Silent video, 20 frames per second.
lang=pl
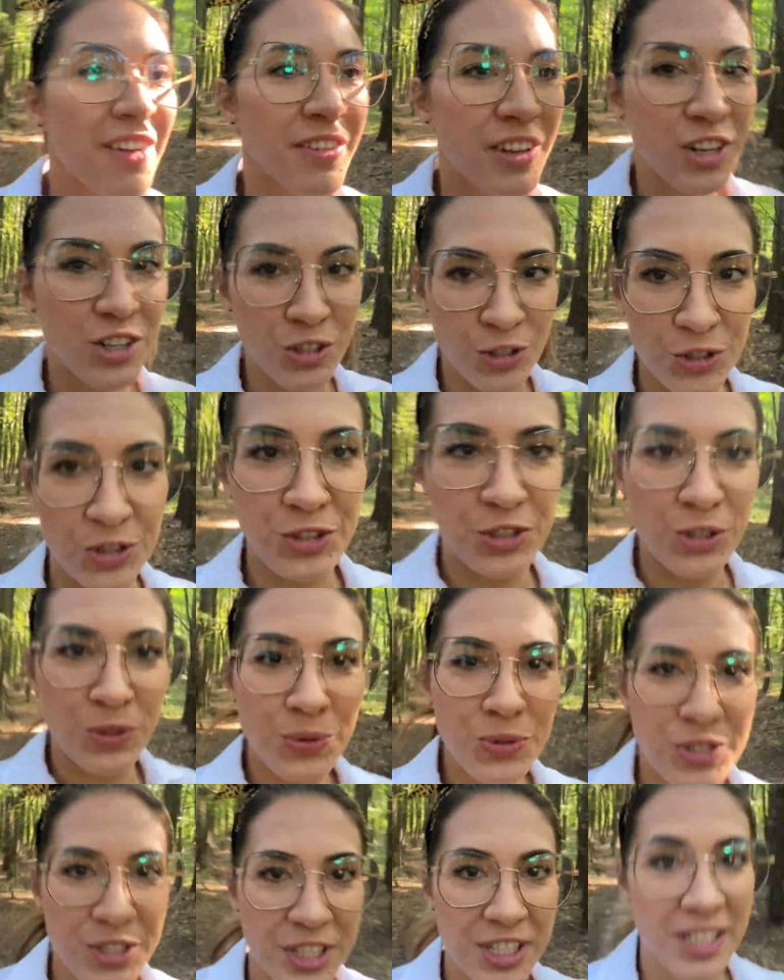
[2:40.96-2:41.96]
większości
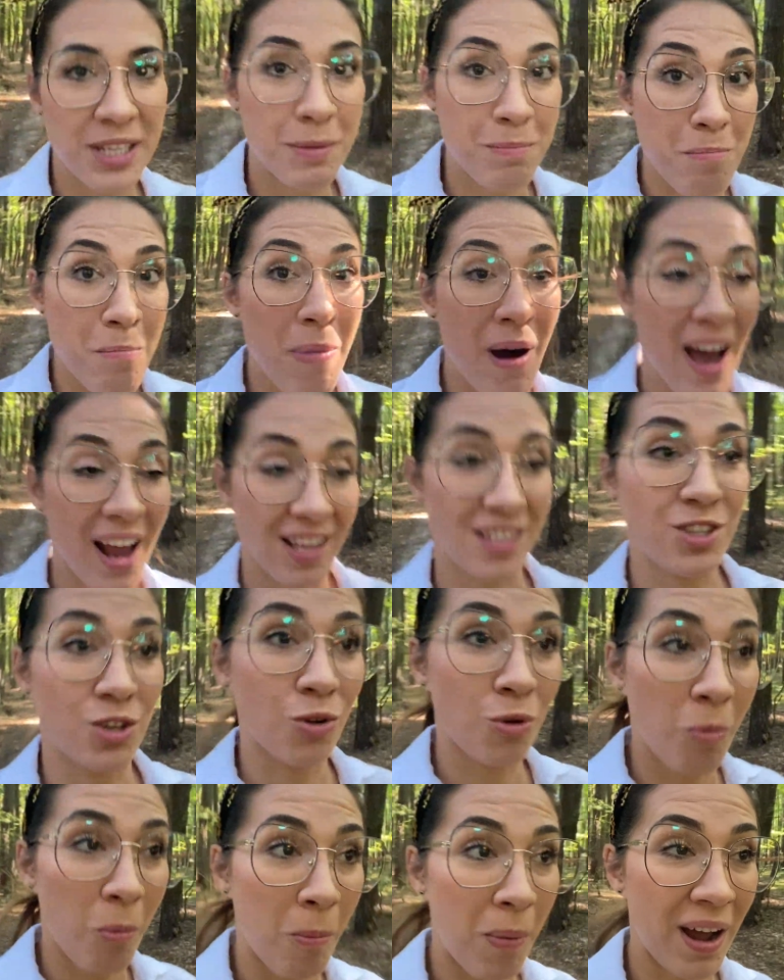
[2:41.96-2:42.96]
ludzi bardzo,
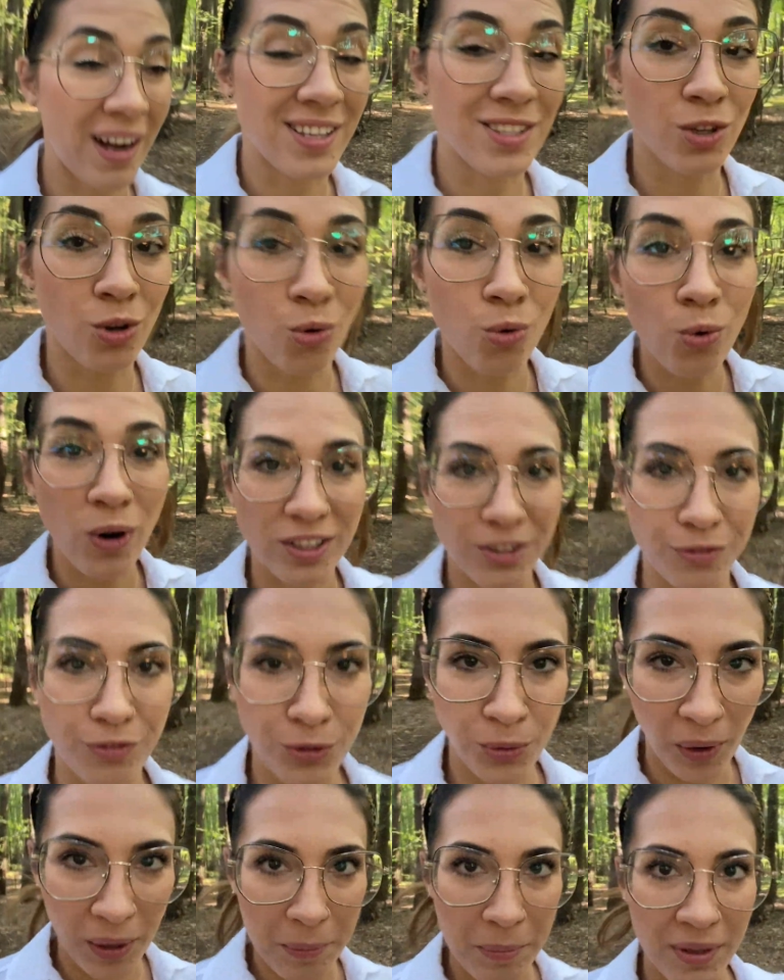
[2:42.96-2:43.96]
bardzo
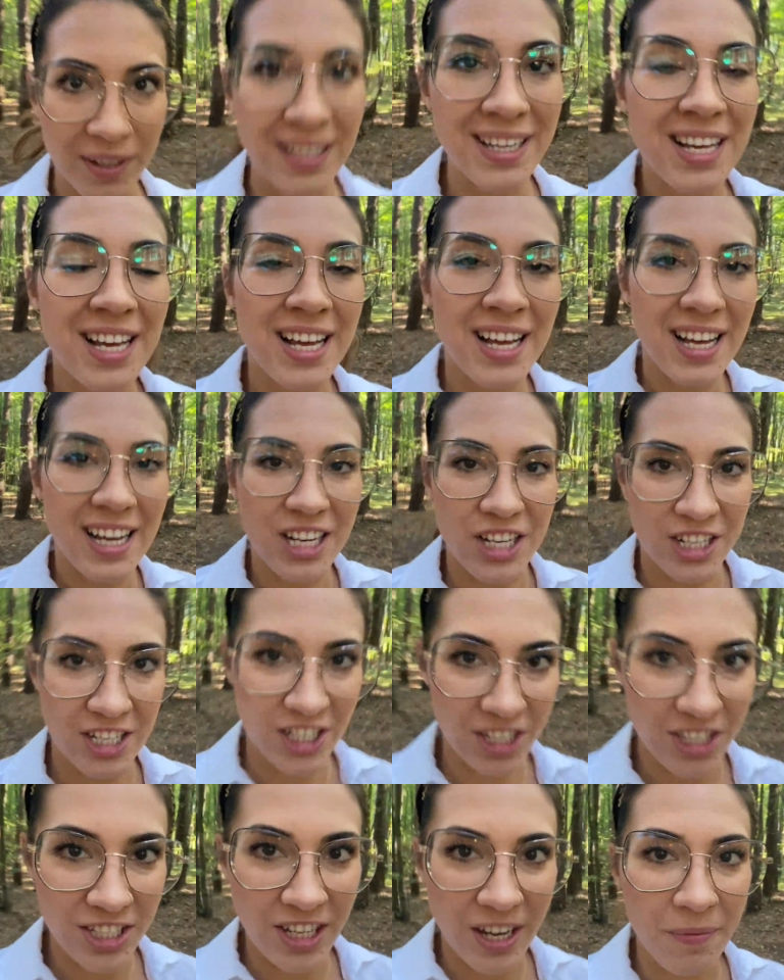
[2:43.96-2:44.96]
ułatwiłaby e,
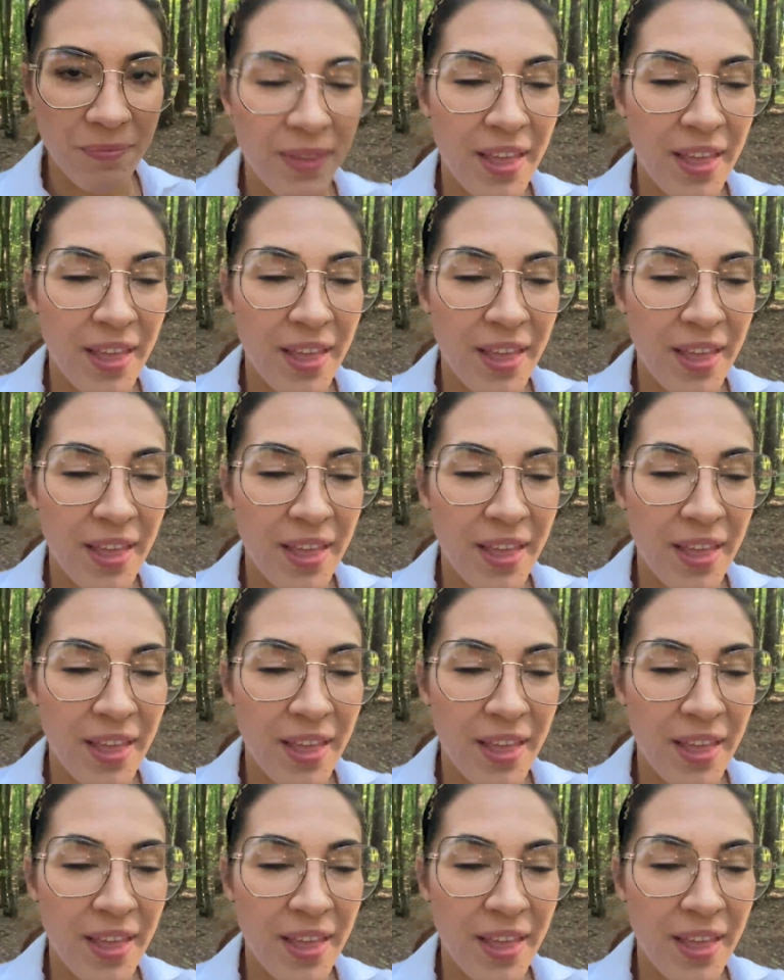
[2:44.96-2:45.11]
życie.